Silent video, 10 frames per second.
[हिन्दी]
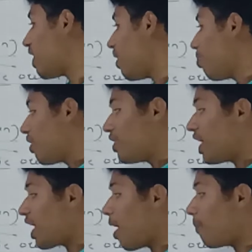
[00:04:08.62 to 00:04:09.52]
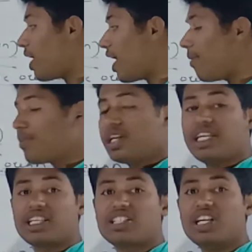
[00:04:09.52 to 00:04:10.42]
था ये कहाँ पे है
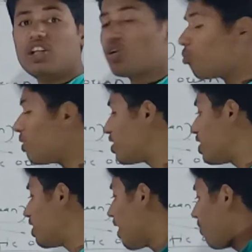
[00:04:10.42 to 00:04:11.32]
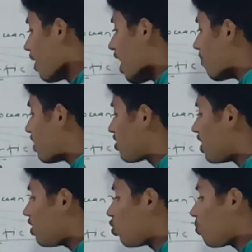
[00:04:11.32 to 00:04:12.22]
ये दक्षिणी ध्रुव में स्थित है अब
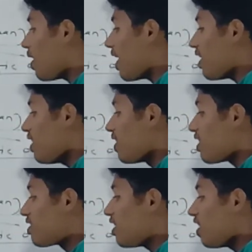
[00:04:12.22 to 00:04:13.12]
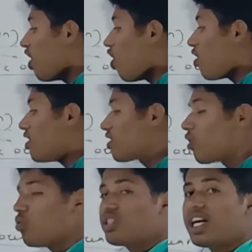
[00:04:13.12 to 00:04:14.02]
दक्षिणी ध्रुव में है स्थित और इसका
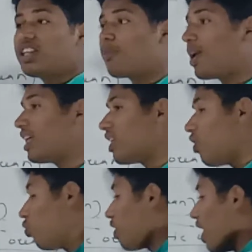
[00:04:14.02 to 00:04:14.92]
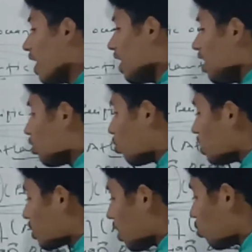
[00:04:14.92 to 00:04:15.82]
कुल क्षेत्रफल कितना होता है तो
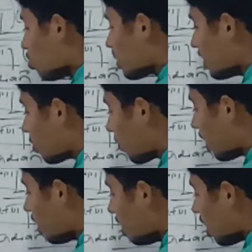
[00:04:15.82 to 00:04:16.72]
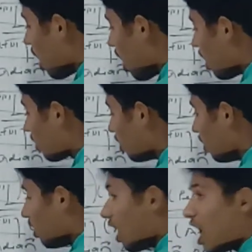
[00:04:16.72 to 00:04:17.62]
इसका कुल क्षेत्रफल आठ
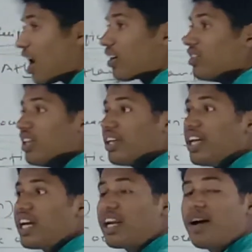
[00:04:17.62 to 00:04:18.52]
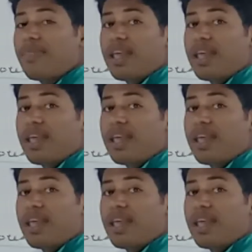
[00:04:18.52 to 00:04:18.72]
लाख ठीक है ना